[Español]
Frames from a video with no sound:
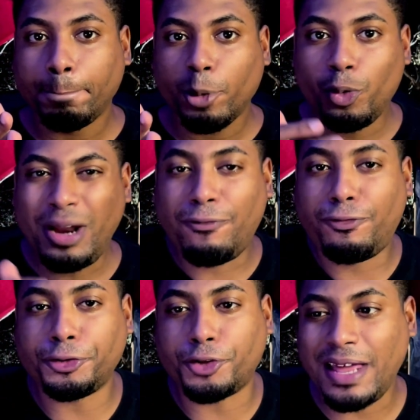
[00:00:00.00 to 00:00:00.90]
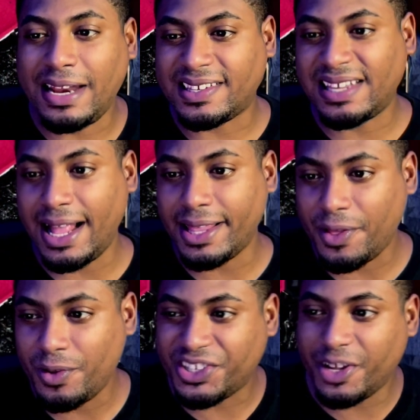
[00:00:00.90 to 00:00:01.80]
una foto de Alexandra
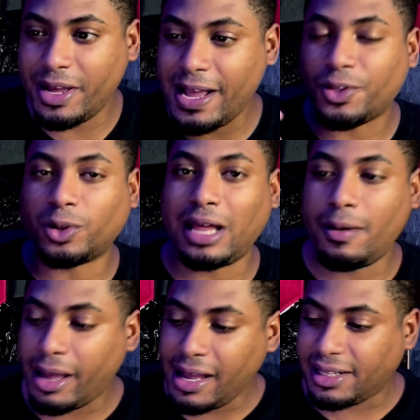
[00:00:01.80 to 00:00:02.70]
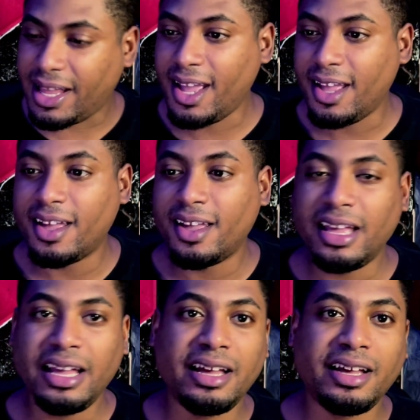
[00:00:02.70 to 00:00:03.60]
donde se veía totalmente
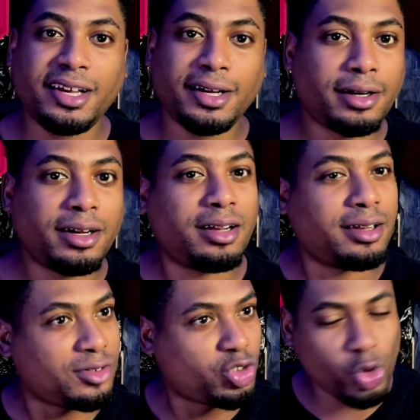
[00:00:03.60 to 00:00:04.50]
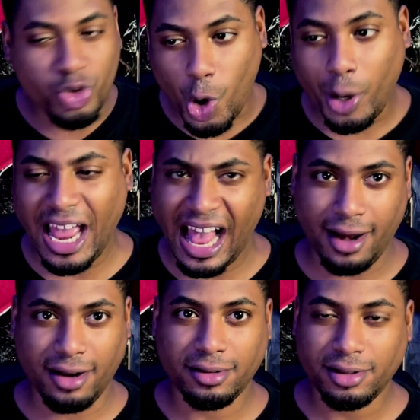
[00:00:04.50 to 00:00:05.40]
su yo
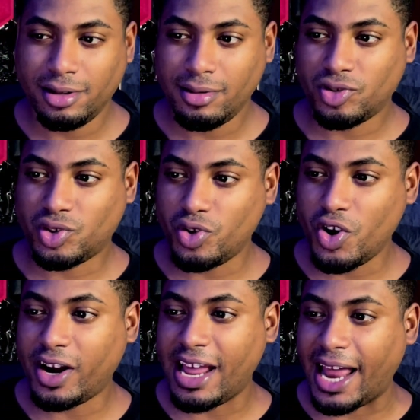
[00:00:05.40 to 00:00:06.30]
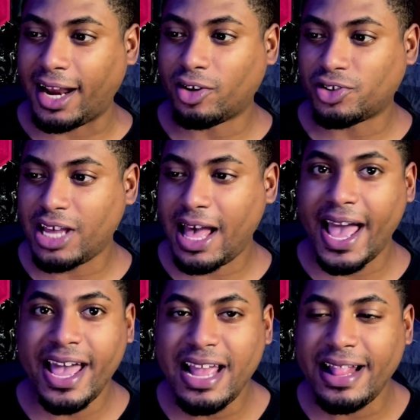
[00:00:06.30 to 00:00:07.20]
real. Su yo real. O sea,
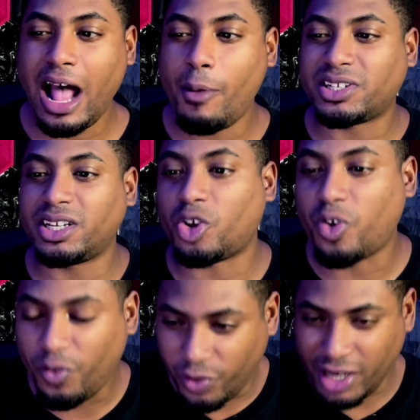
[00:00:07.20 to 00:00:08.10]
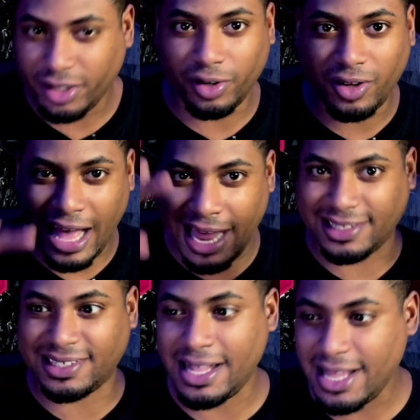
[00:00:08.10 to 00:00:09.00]
ella andaba así los filtros.
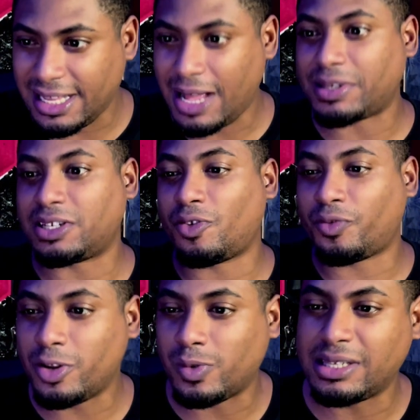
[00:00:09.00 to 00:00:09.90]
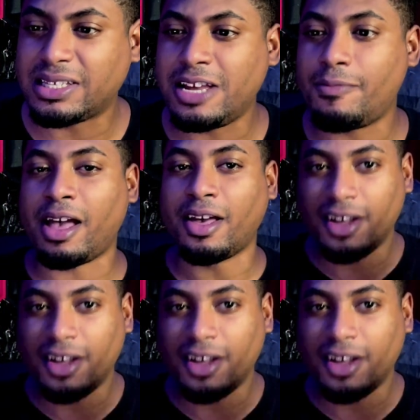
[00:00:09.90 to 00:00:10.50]
Alexandra andaba así los filtros encima,